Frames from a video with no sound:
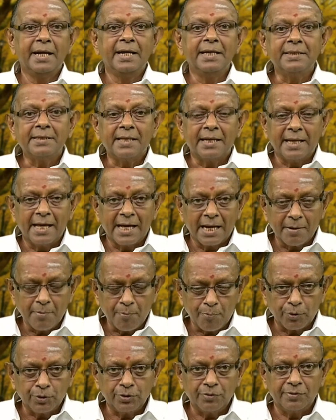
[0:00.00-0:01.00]
இந்த நேரம்
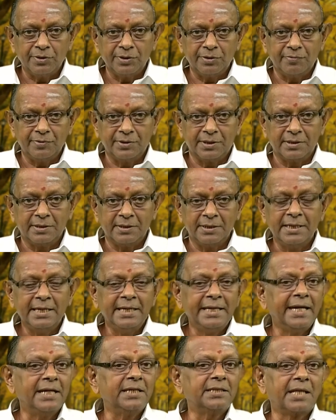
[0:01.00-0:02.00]
இப்பொழுது வந்து விட்டது
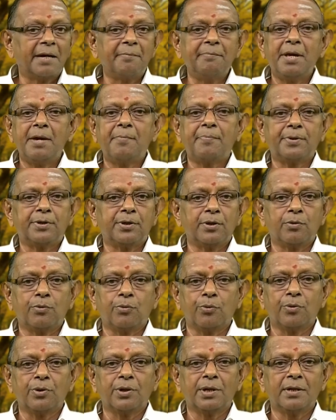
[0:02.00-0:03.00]
என் தம்பியை பற்றி
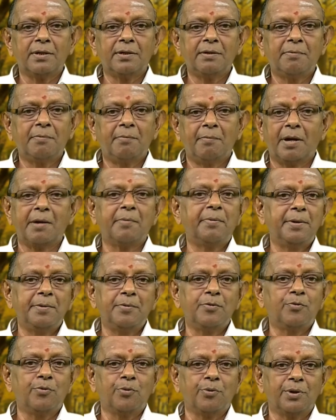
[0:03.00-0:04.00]
கூறுங்கள்
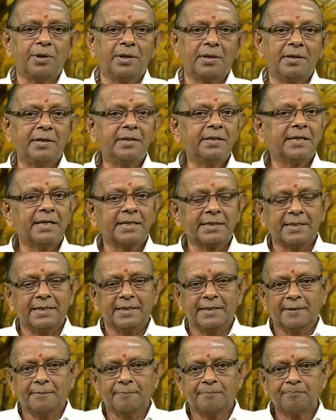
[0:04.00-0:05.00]
மறுபடியும் கூறுங்கள் என்று
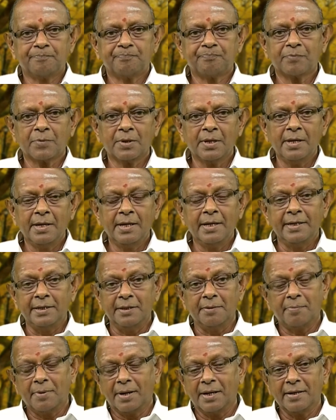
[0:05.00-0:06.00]
கேட்கின்றான்
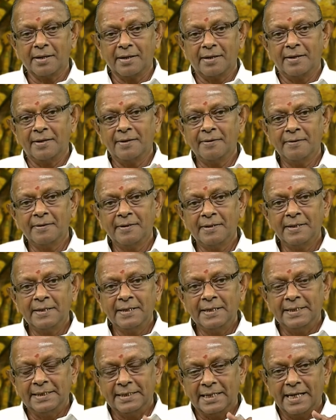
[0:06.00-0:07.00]
இது பாருங்கள்
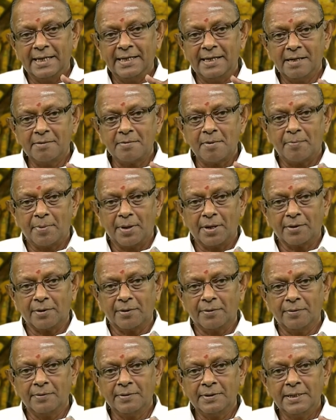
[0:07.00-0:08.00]
இதில் என்ன நம்ம
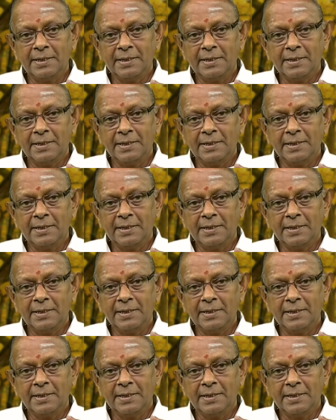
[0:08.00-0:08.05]
பார்க்குறோம்